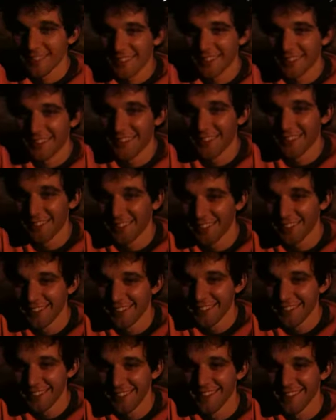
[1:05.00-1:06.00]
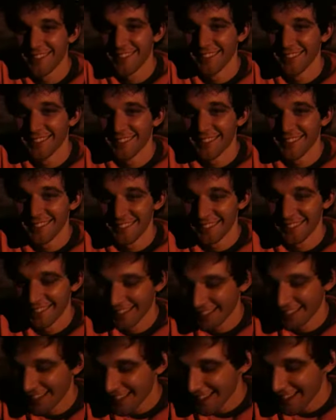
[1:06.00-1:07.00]
ottani. ottani.
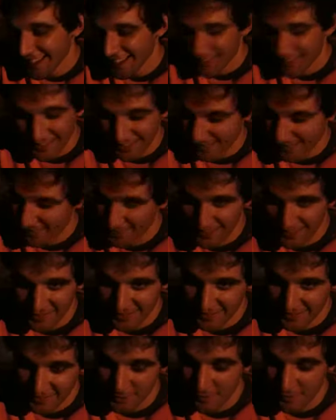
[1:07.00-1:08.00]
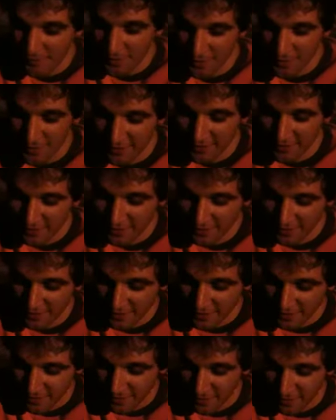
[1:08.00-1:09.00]
Sbregasi. Andato a
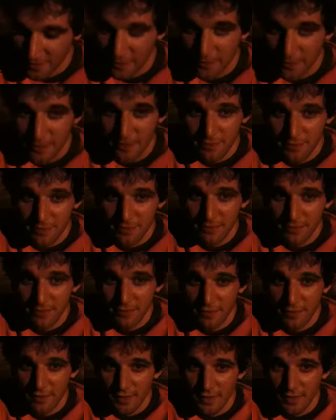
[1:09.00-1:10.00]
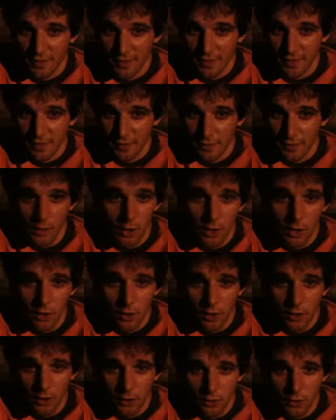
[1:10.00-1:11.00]
pisciare in centro.
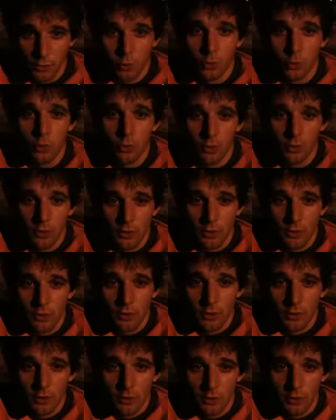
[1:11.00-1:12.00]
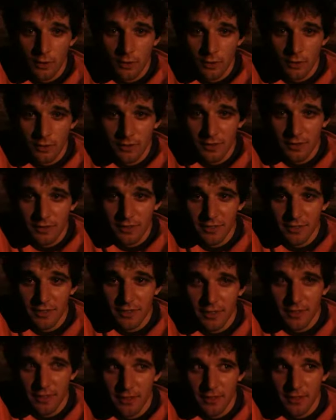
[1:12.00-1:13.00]
No. No. Tu? No.
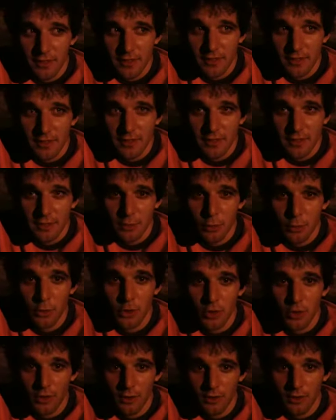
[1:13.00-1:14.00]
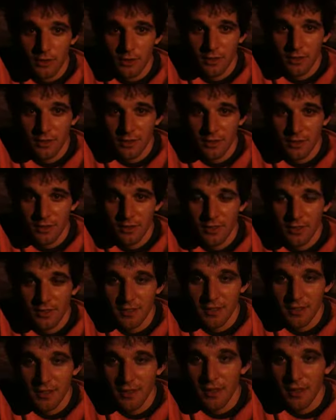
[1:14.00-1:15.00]
Tu no. Con il motorino?
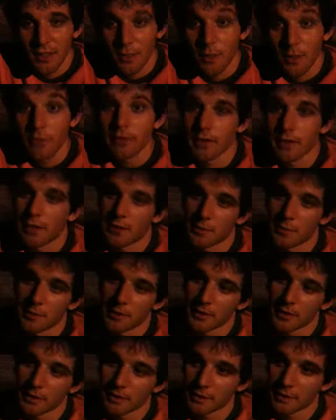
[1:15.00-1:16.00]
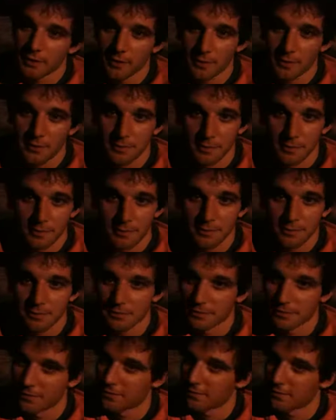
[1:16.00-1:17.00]
Io no. Fanali spenti. Fanali
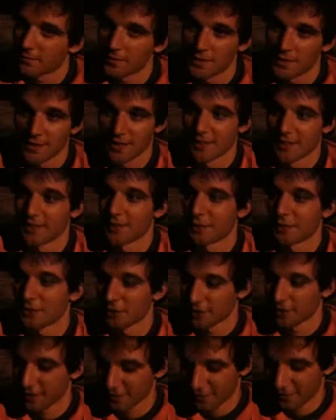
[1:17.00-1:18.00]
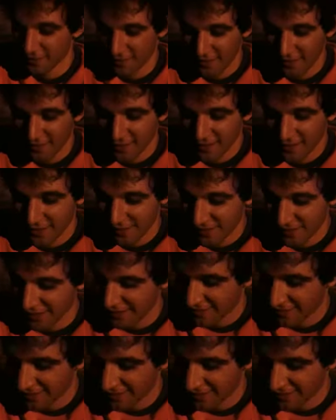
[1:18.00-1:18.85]
spenti, quindi... Cialtrone. Cialtrone.